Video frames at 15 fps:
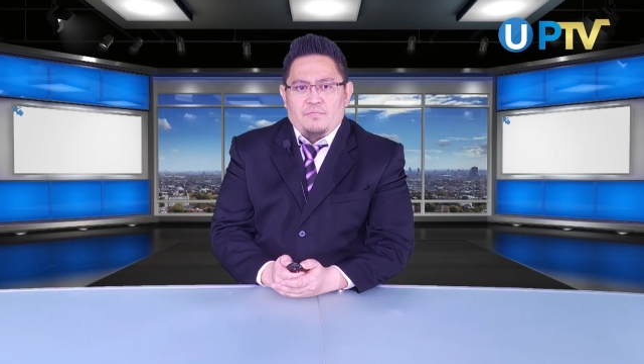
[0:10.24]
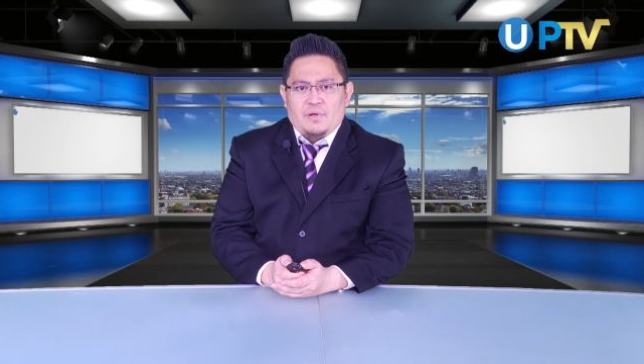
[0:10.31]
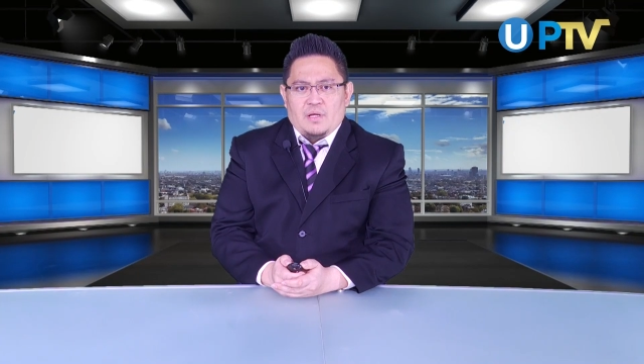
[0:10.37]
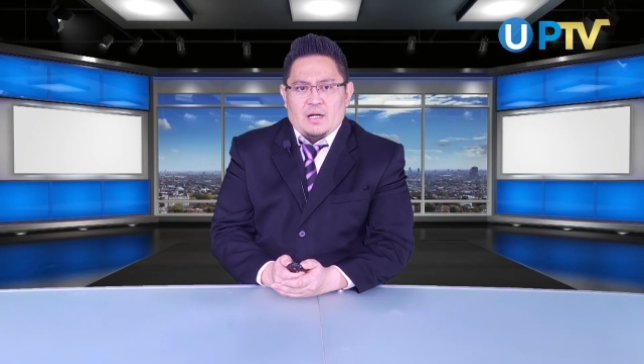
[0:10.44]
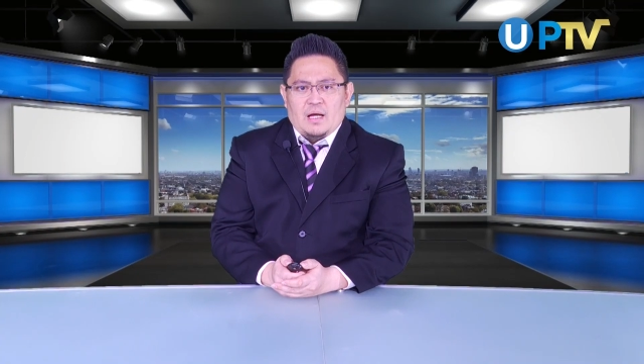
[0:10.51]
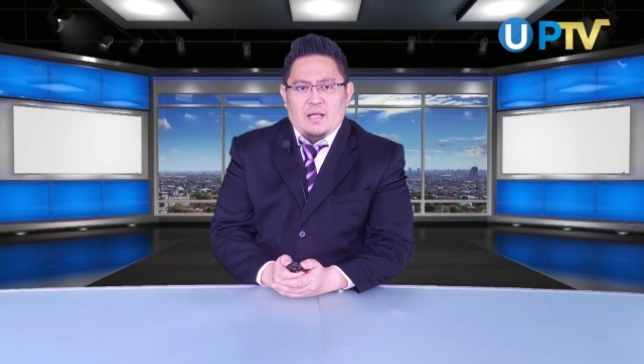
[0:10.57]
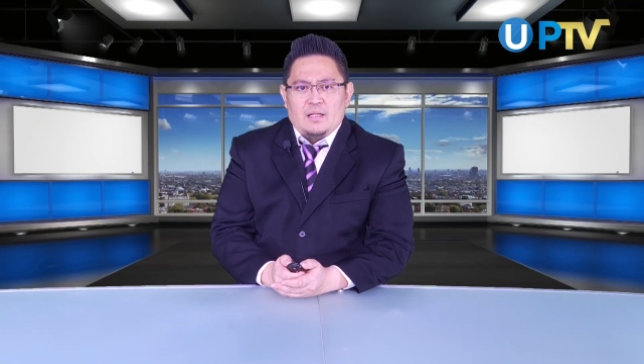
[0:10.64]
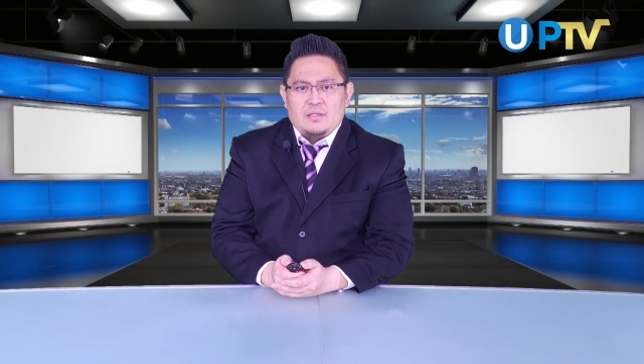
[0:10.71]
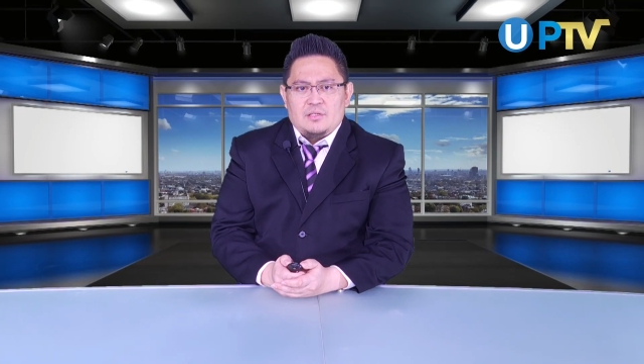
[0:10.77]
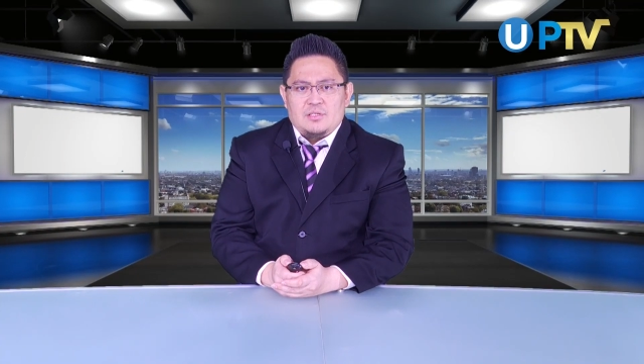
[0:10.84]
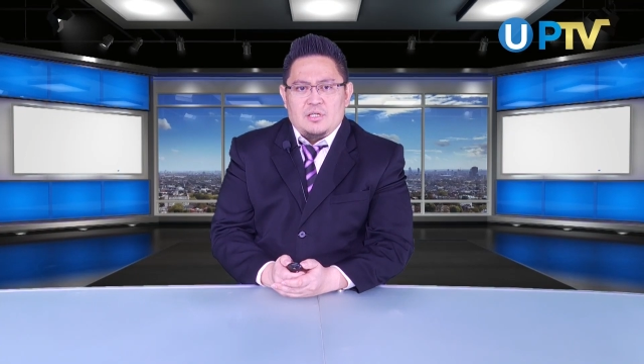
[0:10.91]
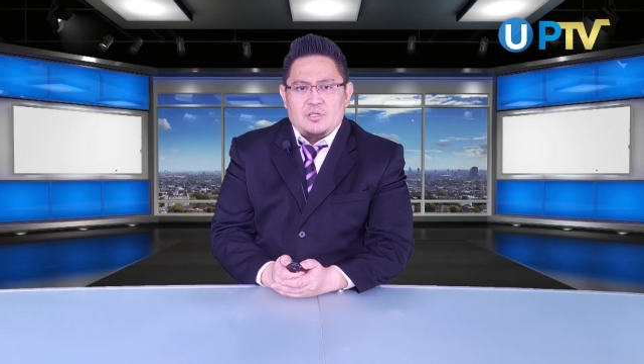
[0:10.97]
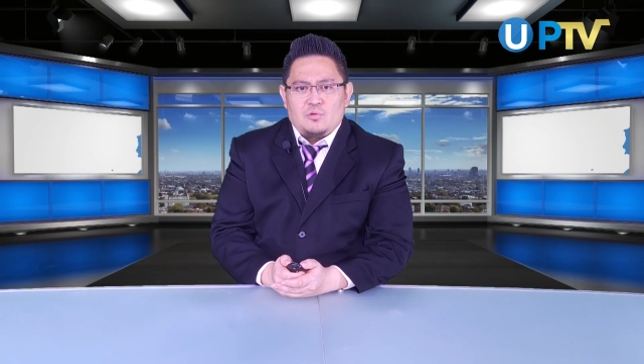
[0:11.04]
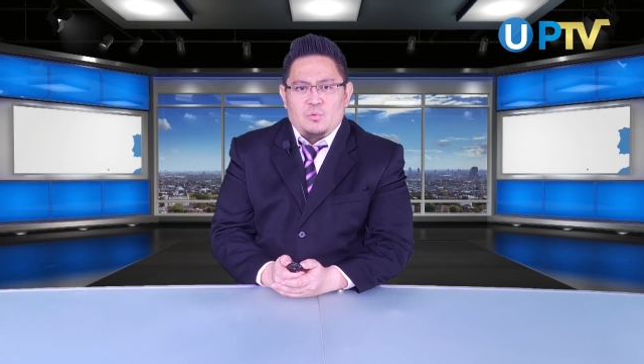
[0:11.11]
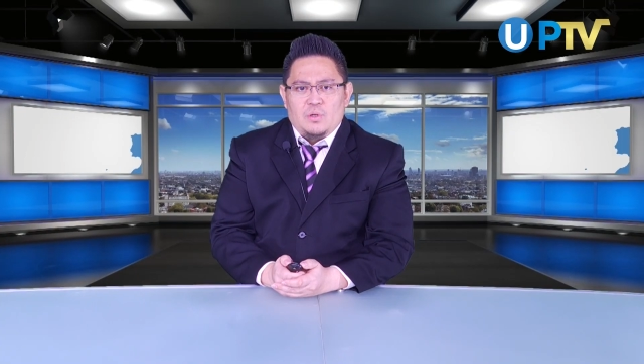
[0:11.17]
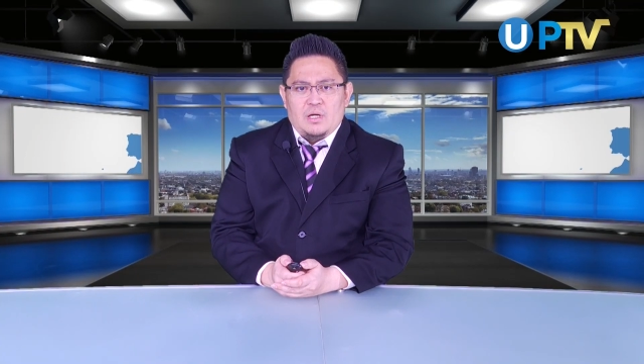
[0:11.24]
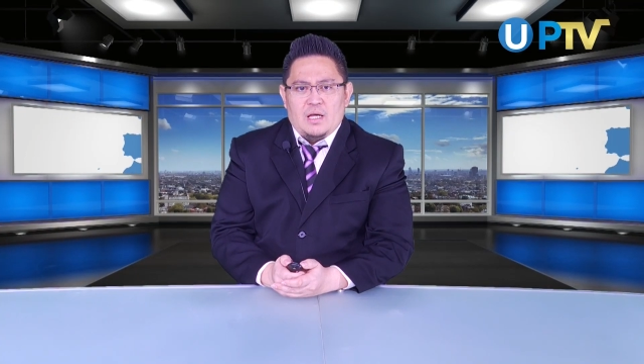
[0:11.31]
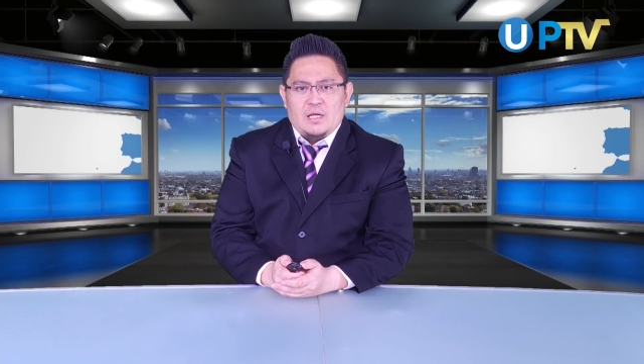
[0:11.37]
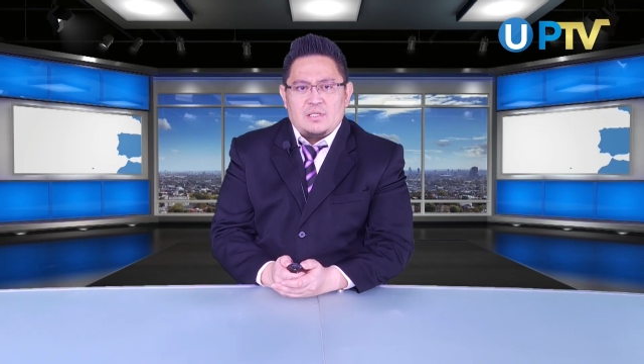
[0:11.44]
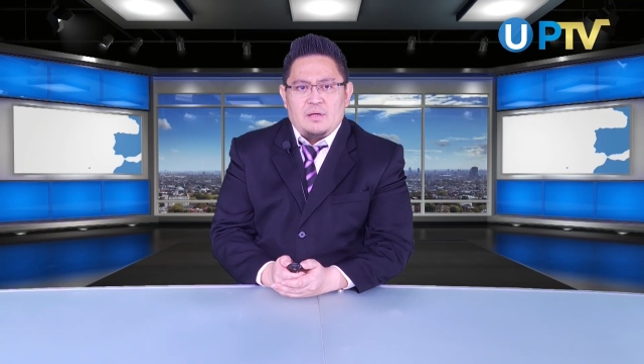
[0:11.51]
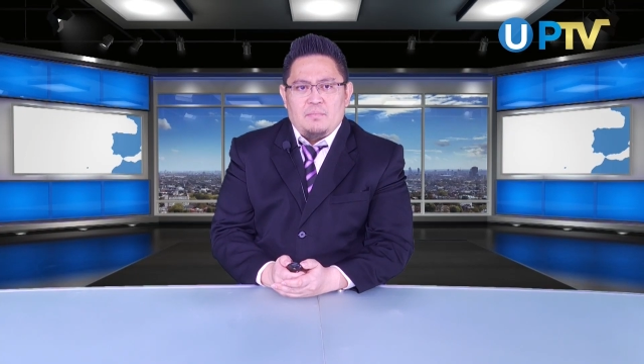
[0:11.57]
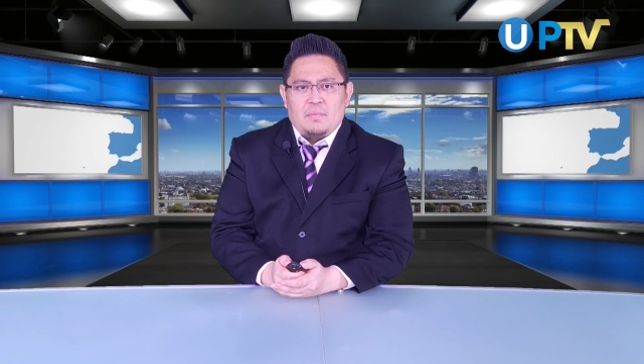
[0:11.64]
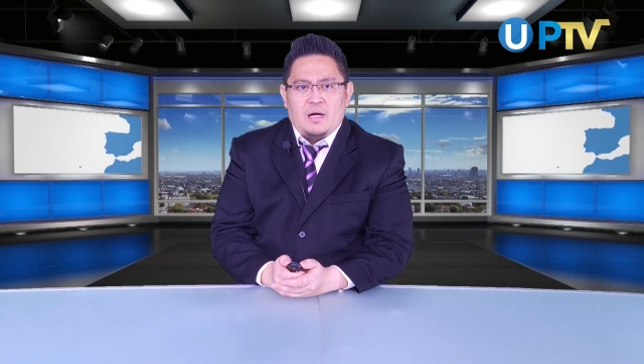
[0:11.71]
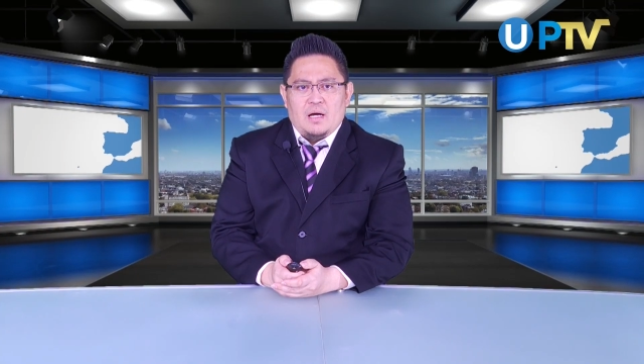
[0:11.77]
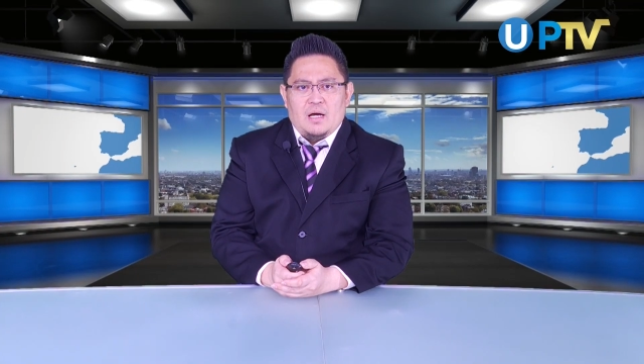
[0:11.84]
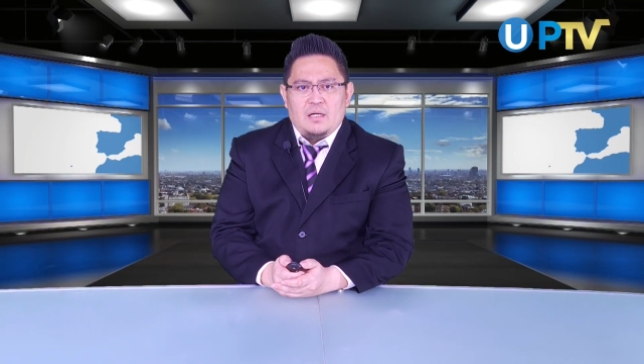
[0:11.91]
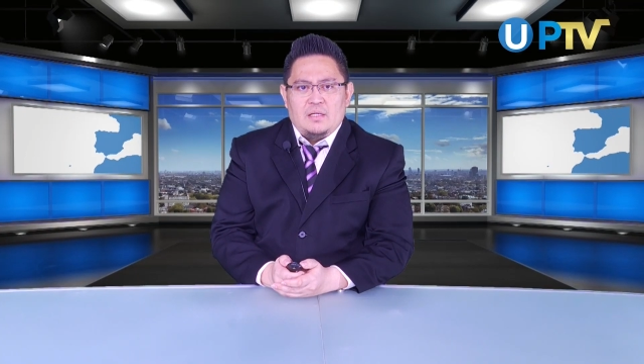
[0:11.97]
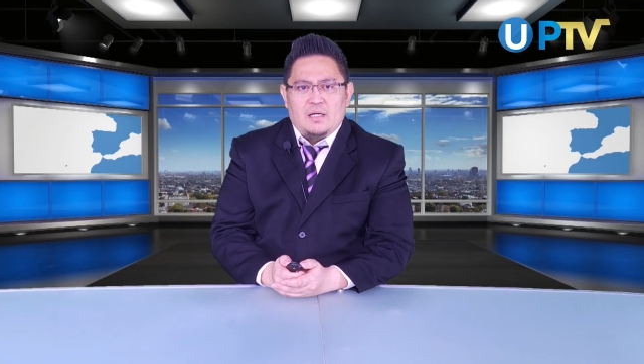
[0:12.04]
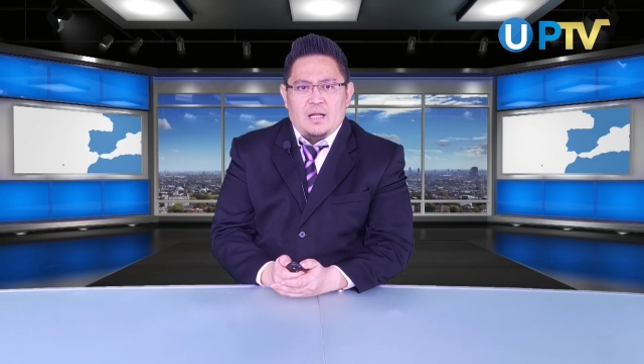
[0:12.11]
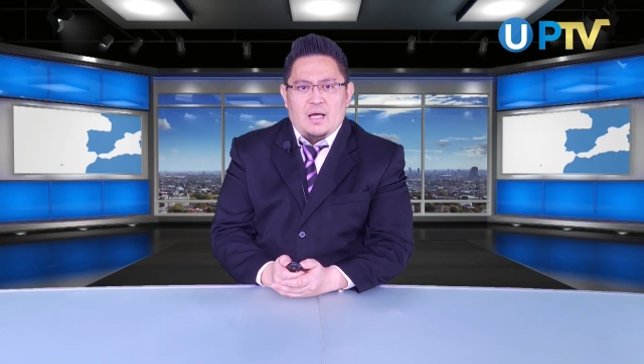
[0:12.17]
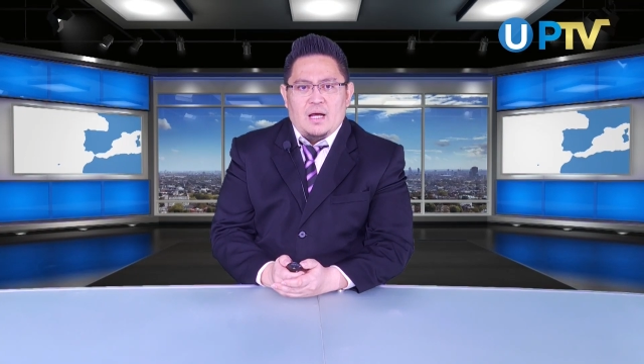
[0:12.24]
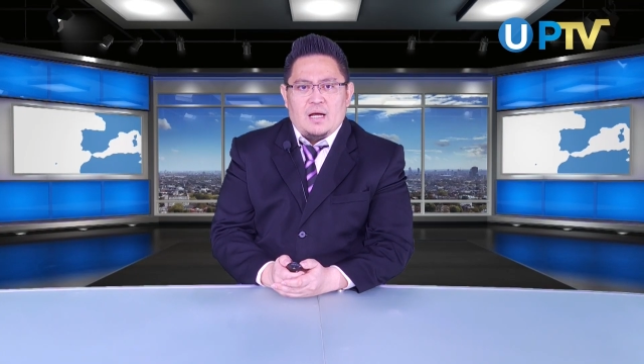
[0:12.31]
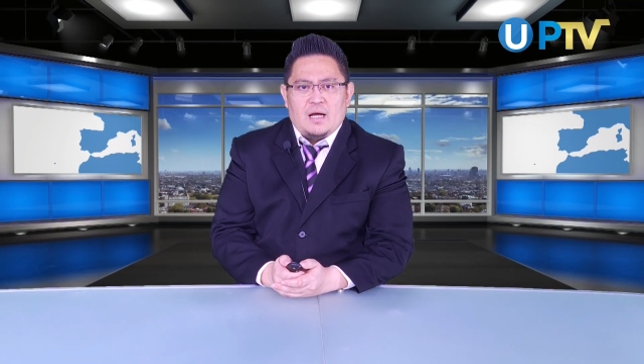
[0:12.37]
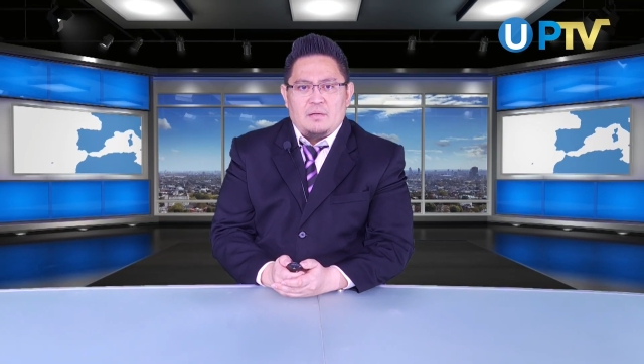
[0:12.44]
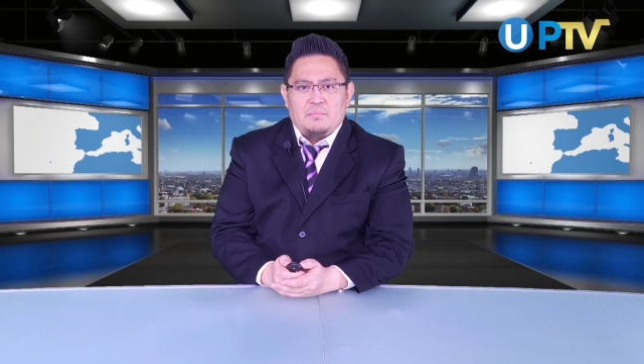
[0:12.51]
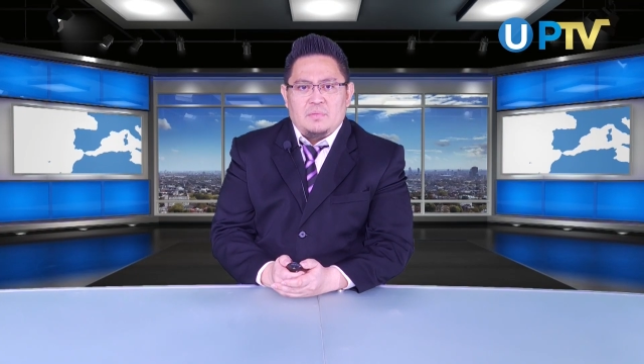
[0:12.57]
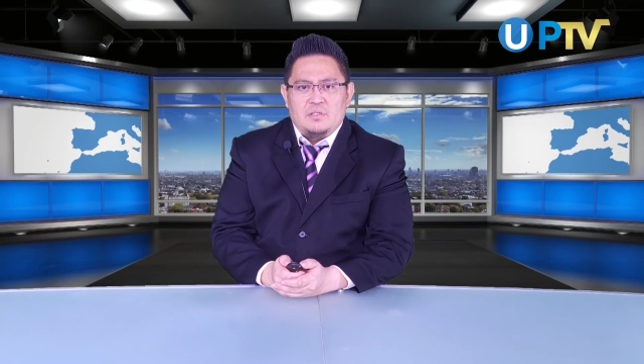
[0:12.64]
Viral, siswi SMA dilangkat